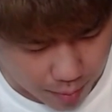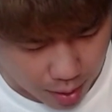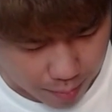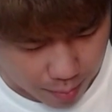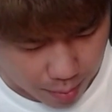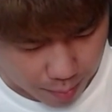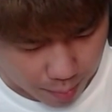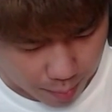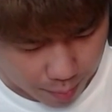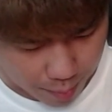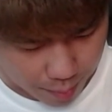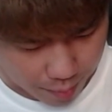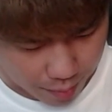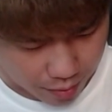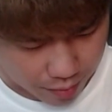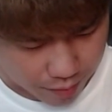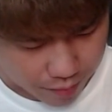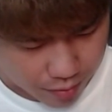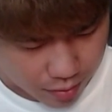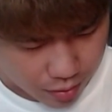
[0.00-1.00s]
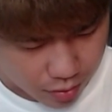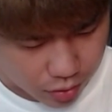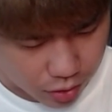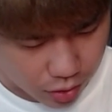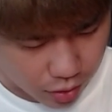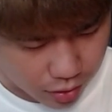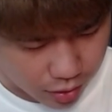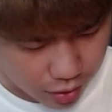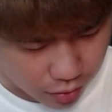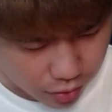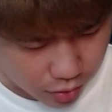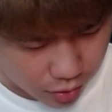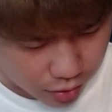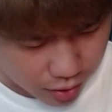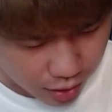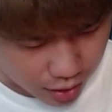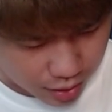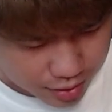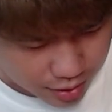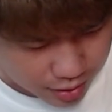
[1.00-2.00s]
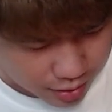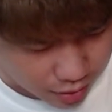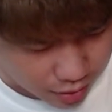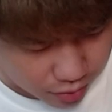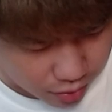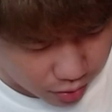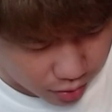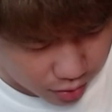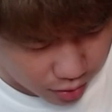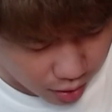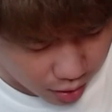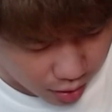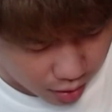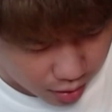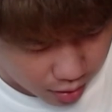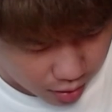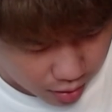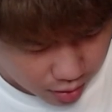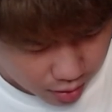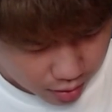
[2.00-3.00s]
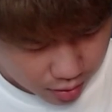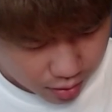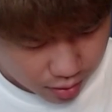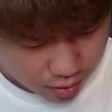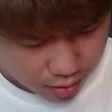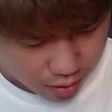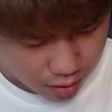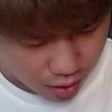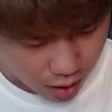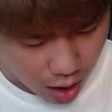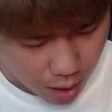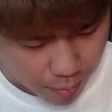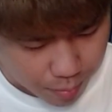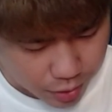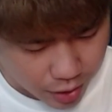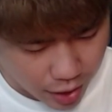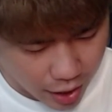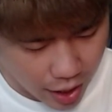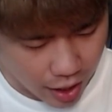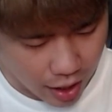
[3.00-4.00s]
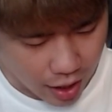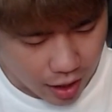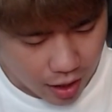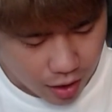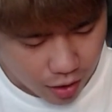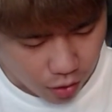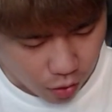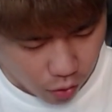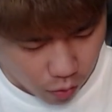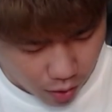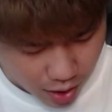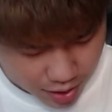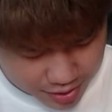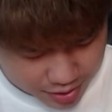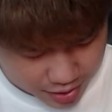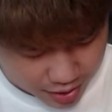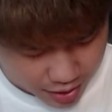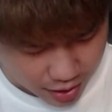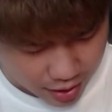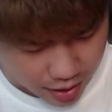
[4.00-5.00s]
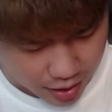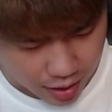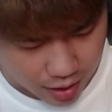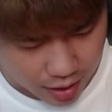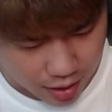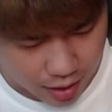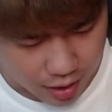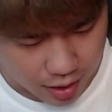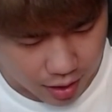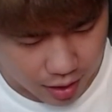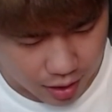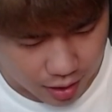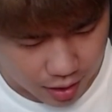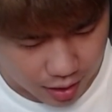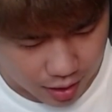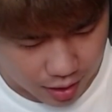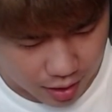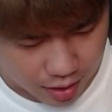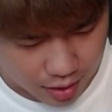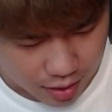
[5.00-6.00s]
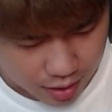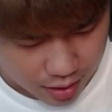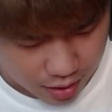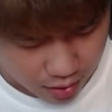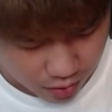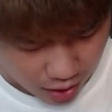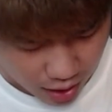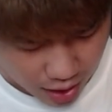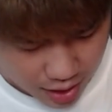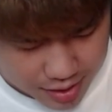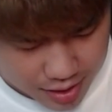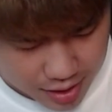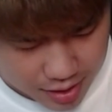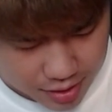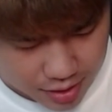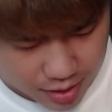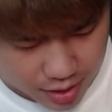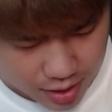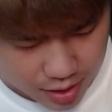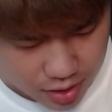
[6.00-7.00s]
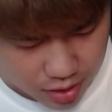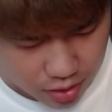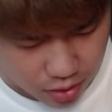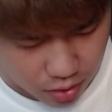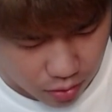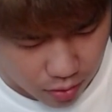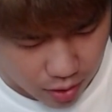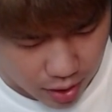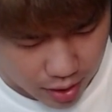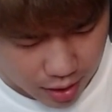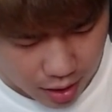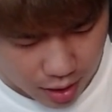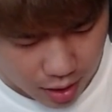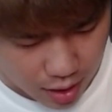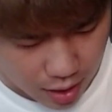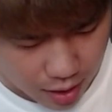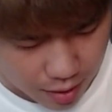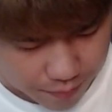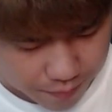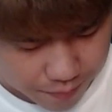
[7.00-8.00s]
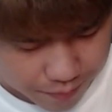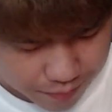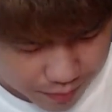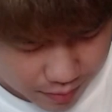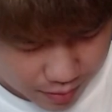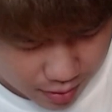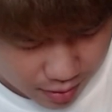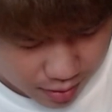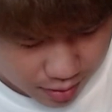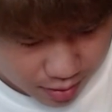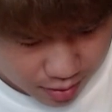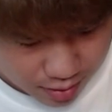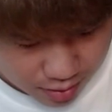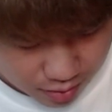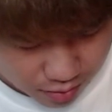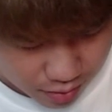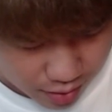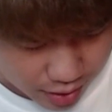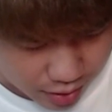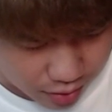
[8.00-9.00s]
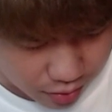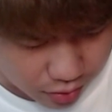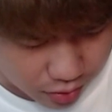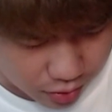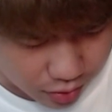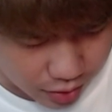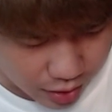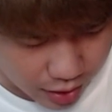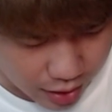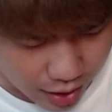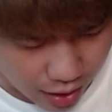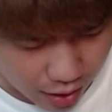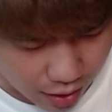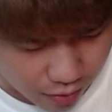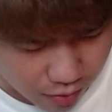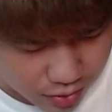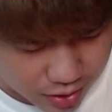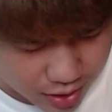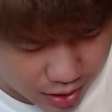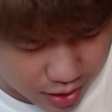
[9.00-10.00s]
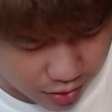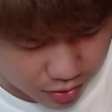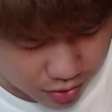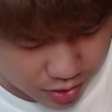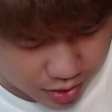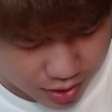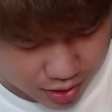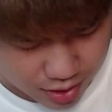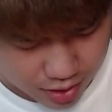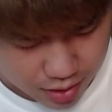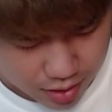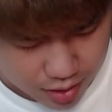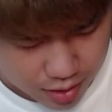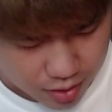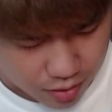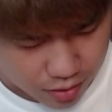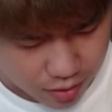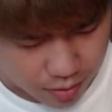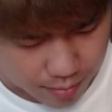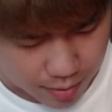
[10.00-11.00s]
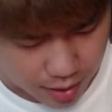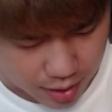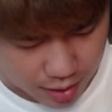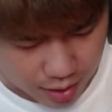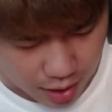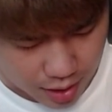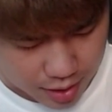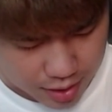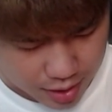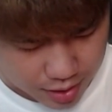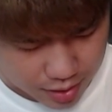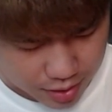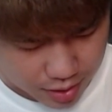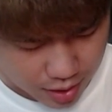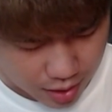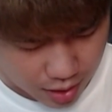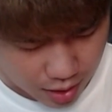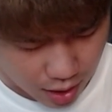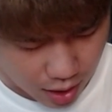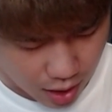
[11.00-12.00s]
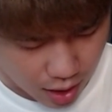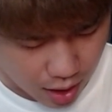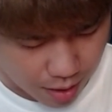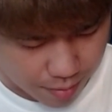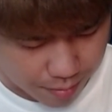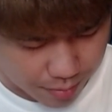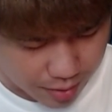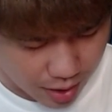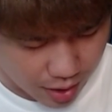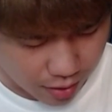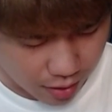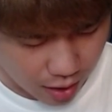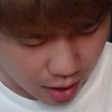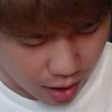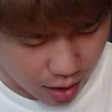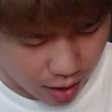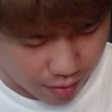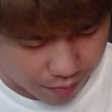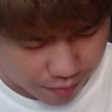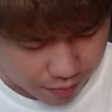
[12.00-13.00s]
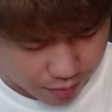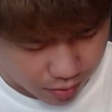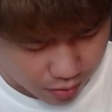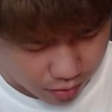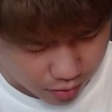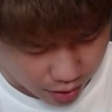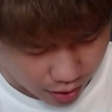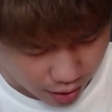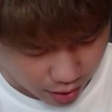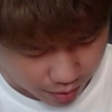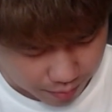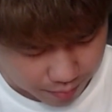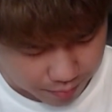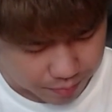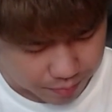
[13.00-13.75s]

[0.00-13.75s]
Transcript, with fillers: ばいやばいやばいやばい。打ってくんな、絶打ってくんな。危ねえ、怖すぎ。これアーチャー追加ちょっと怖いな。怖いけどウッドでいいや。お茶濁し。これ曲がったらアーチャー追加が見れるが、OK。